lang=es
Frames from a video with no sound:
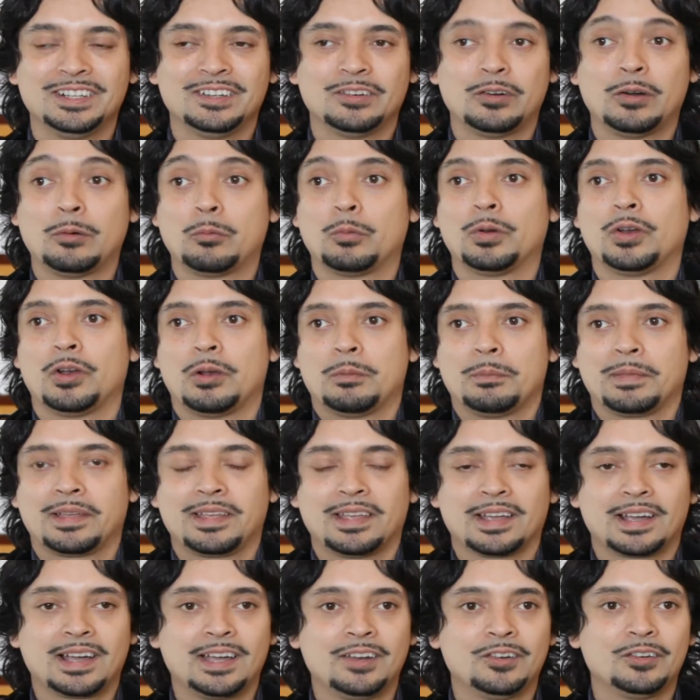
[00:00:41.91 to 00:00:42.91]
o bueno, al
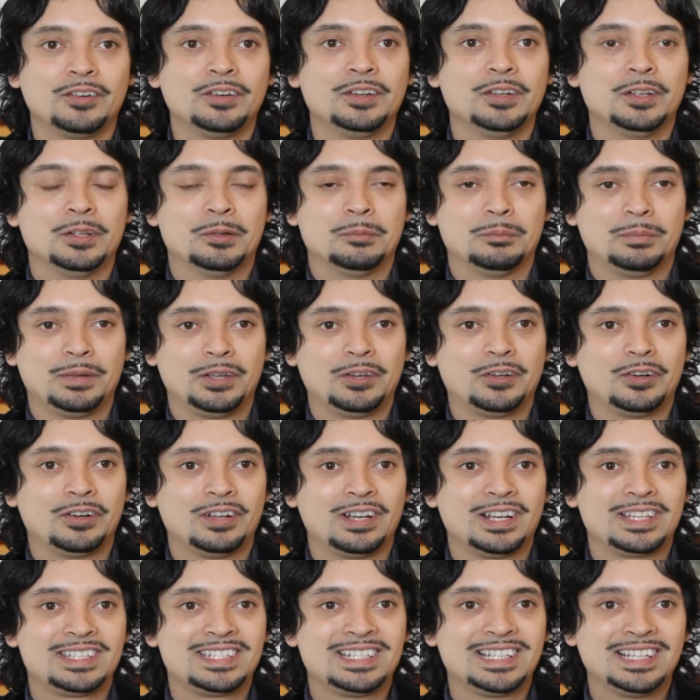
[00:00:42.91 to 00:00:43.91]
mexicano, pero
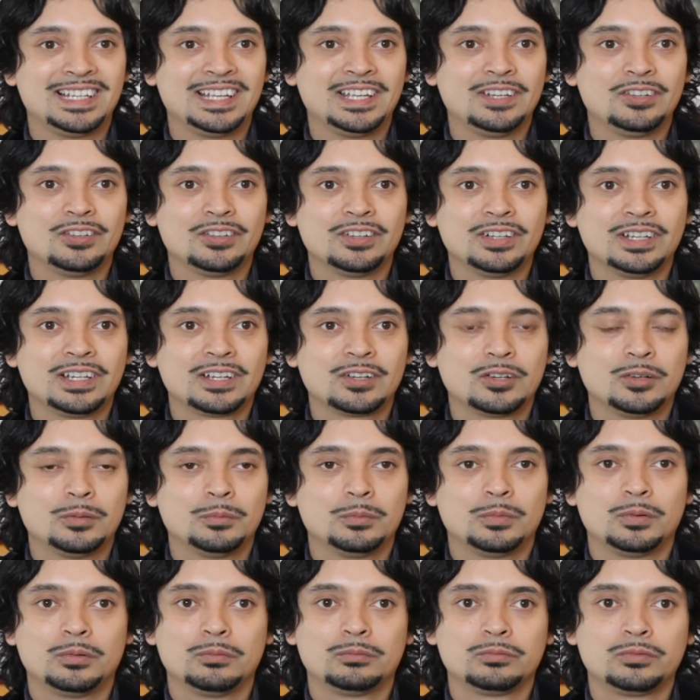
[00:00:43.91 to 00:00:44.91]
el chileno es
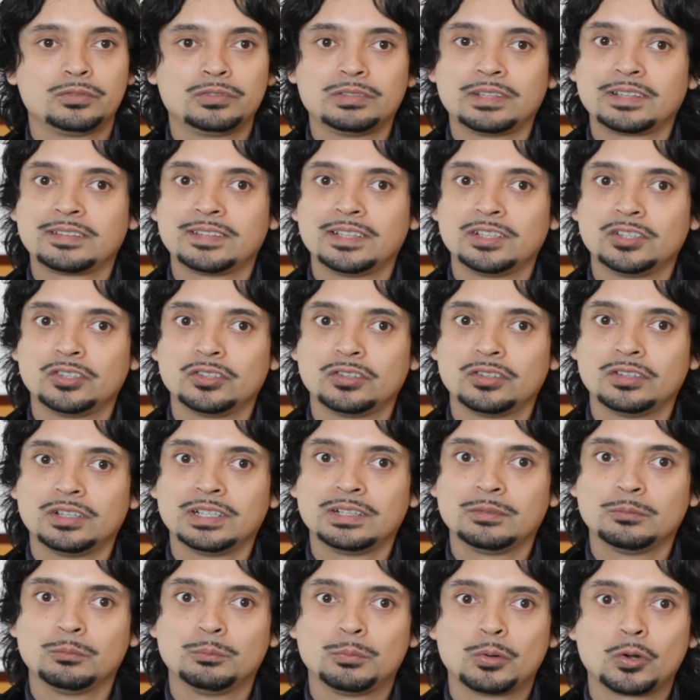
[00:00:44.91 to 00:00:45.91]
como un acento
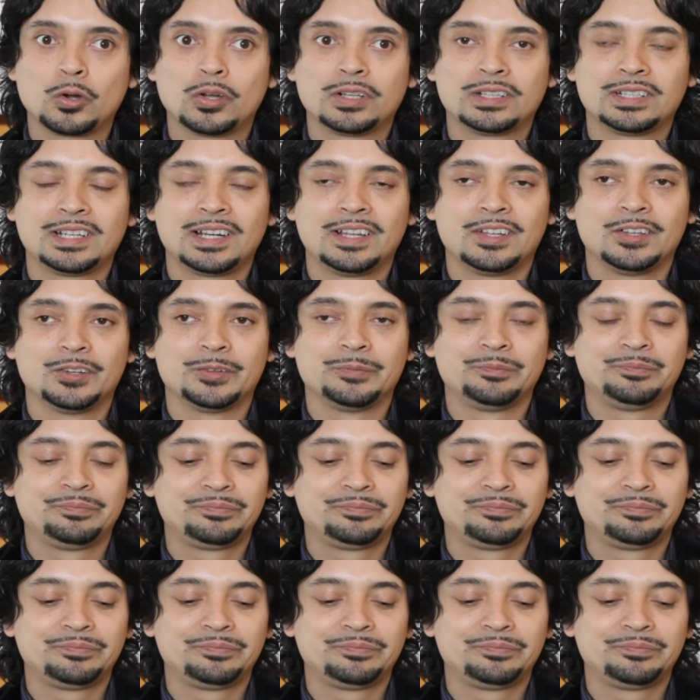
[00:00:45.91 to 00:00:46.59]
es un poco extraño.